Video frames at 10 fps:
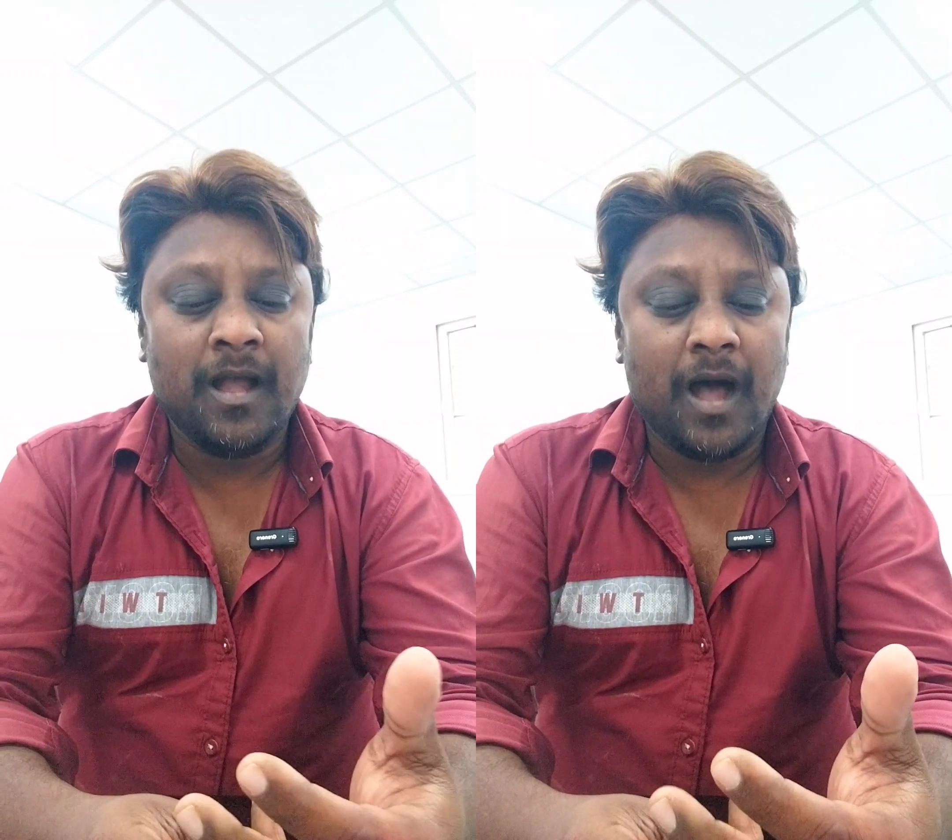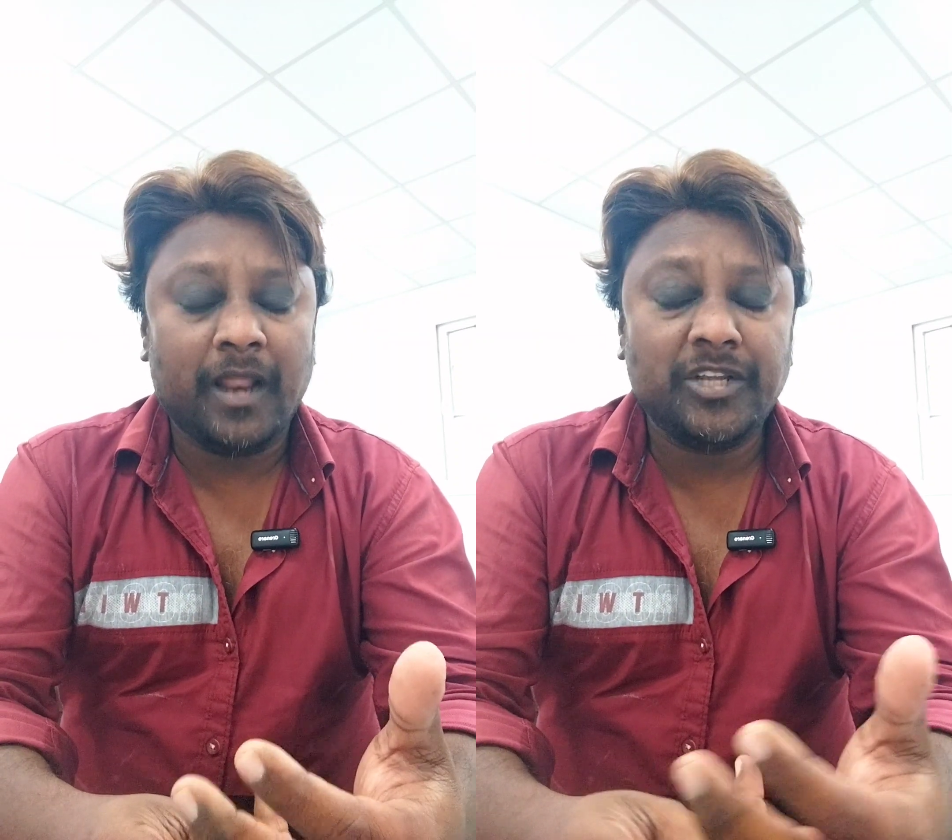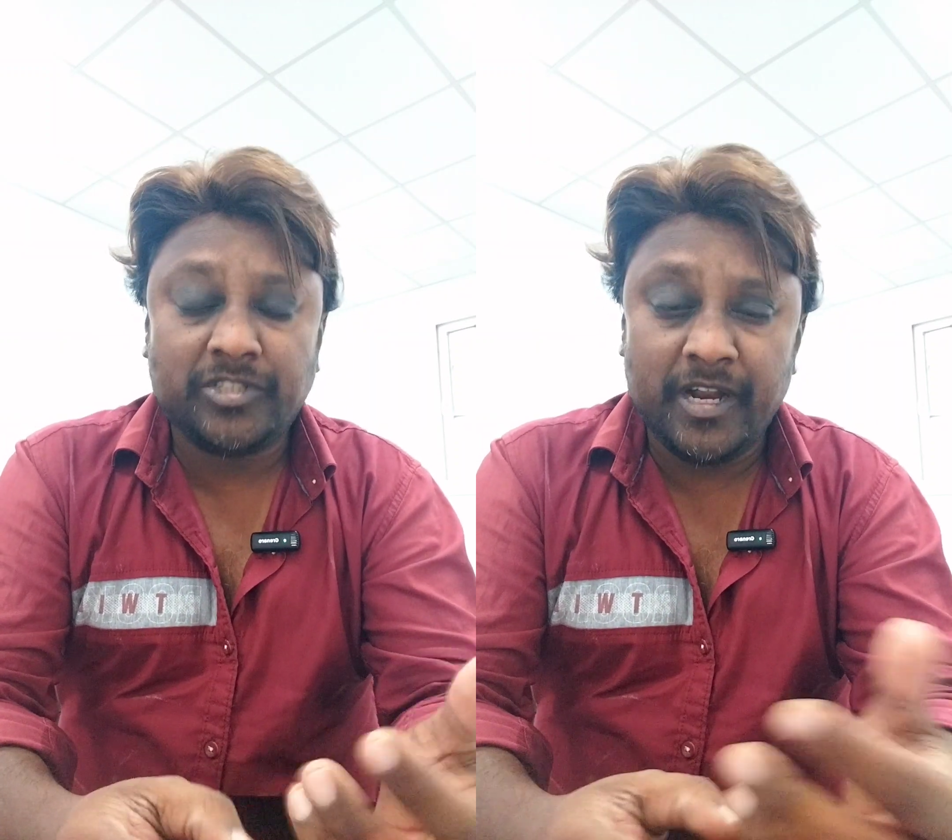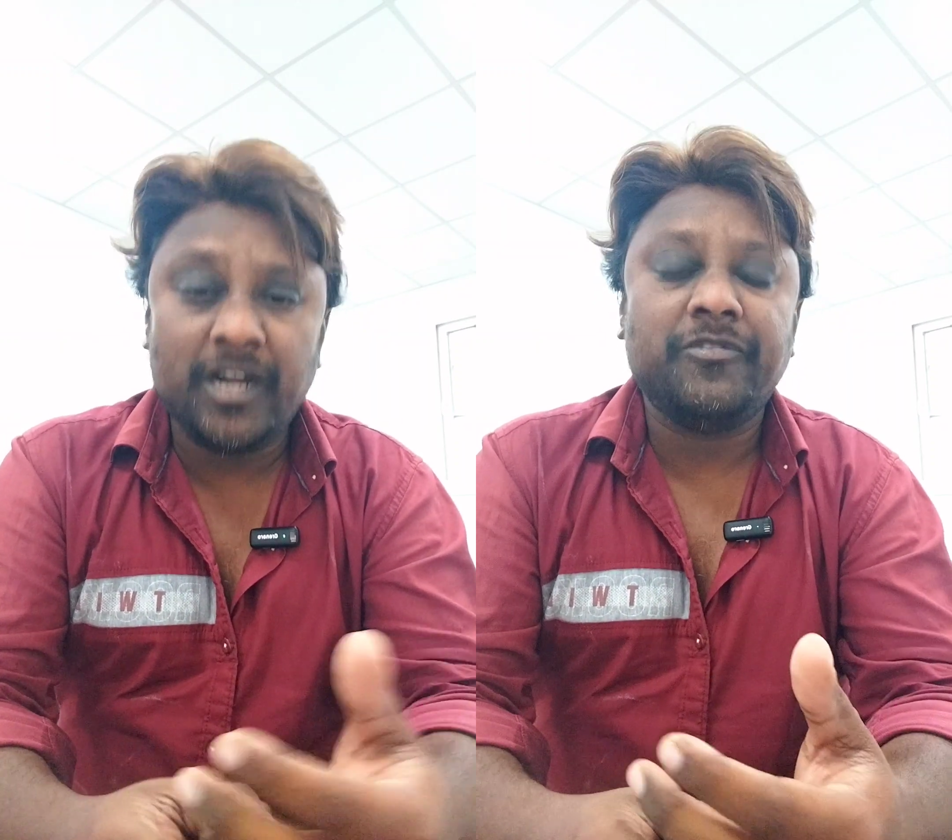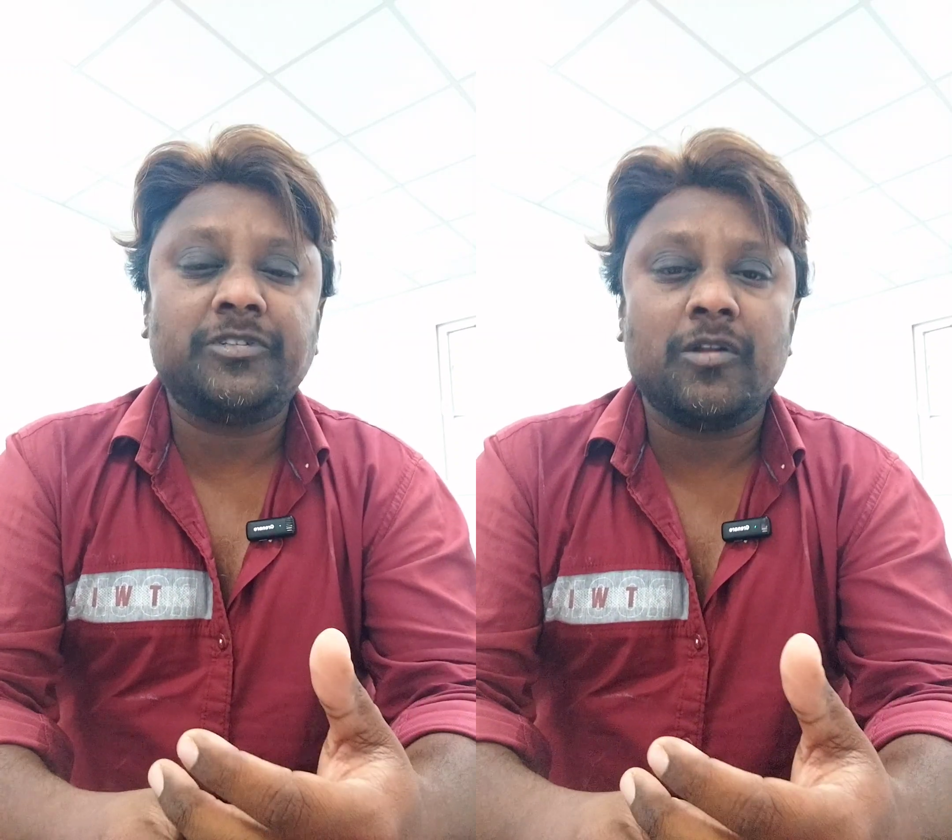అలాగే
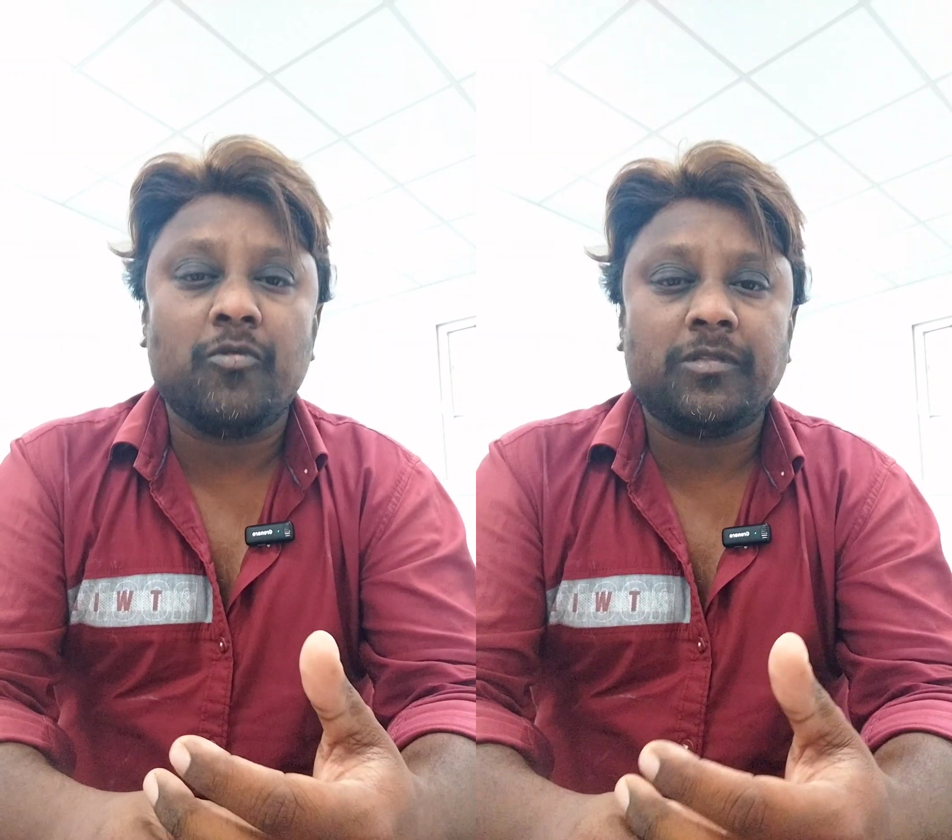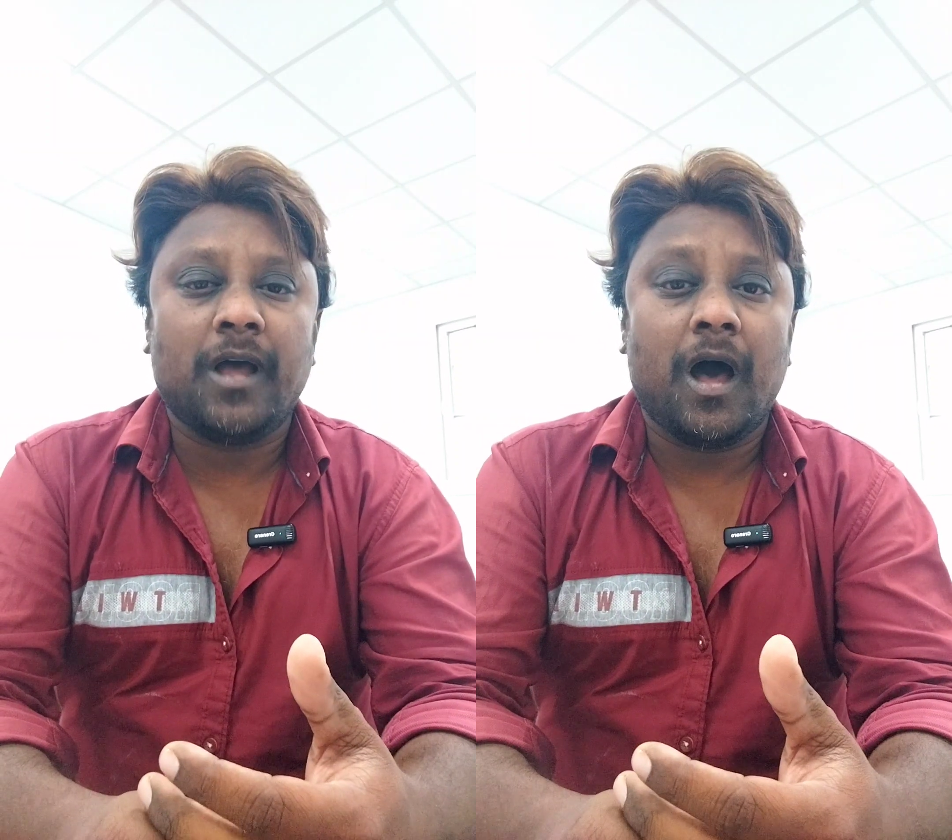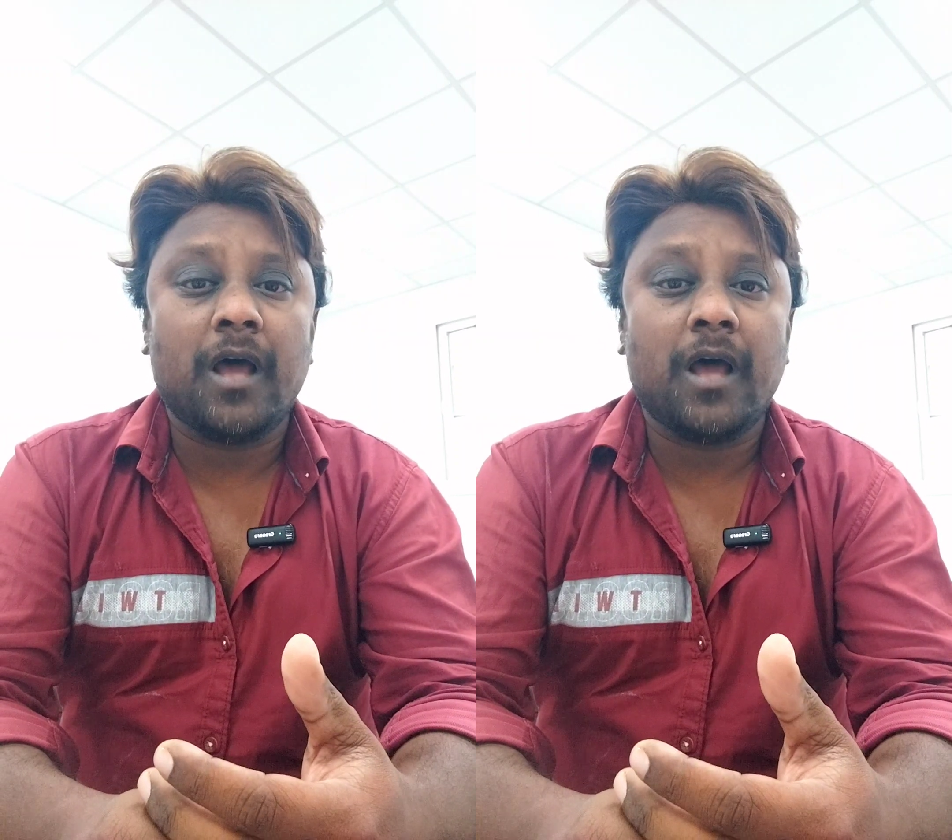స్టేట్ విషయానికి వస్తే